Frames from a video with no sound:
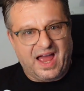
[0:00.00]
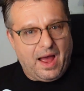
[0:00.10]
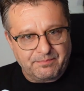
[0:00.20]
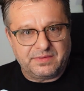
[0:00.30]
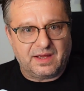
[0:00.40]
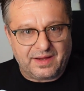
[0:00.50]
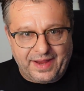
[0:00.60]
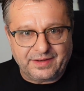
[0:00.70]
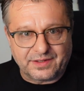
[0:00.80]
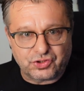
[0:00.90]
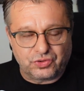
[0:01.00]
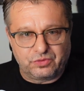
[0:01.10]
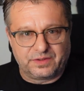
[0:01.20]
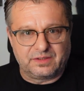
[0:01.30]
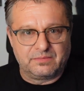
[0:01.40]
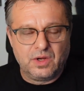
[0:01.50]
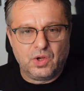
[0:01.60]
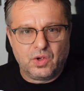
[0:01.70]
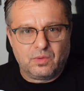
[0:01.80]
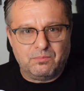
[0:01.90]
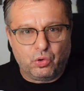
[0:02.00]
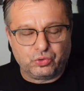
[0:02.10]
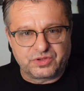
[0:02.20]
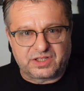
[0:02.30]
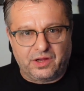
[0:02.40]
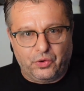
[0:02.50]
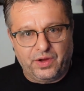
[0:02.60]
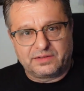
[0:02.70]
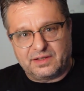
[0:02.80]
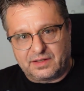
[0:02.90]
Wir haben ja einiges schon über den Modus gehört.